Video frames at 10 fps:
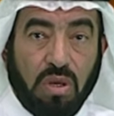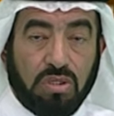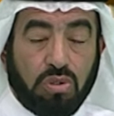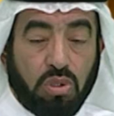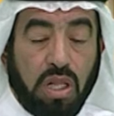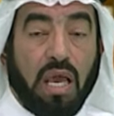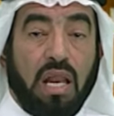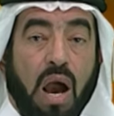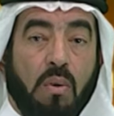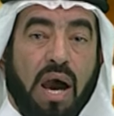تطلق
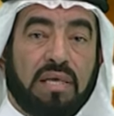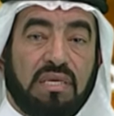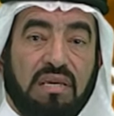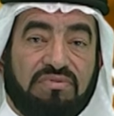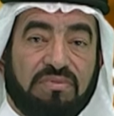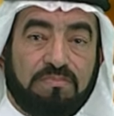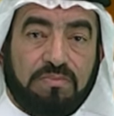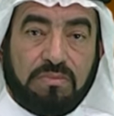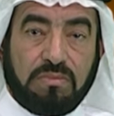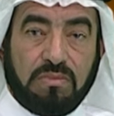العواطف
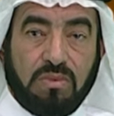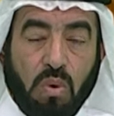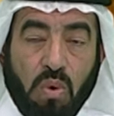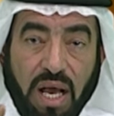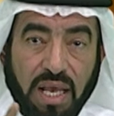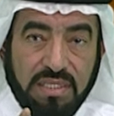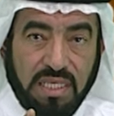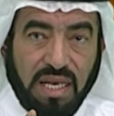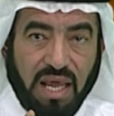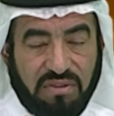وخاصة
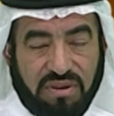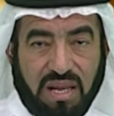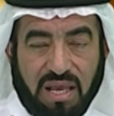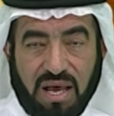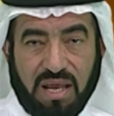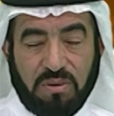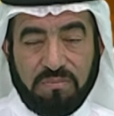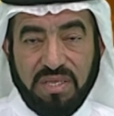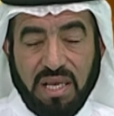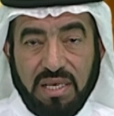على فكرة قالوا
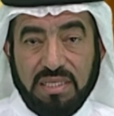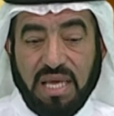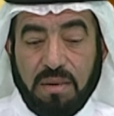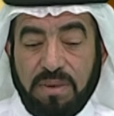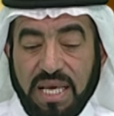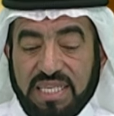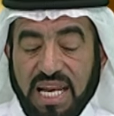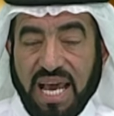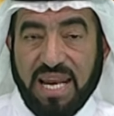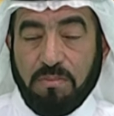تربية
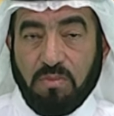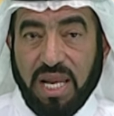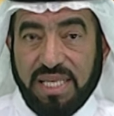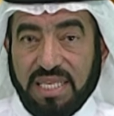الغنم وليس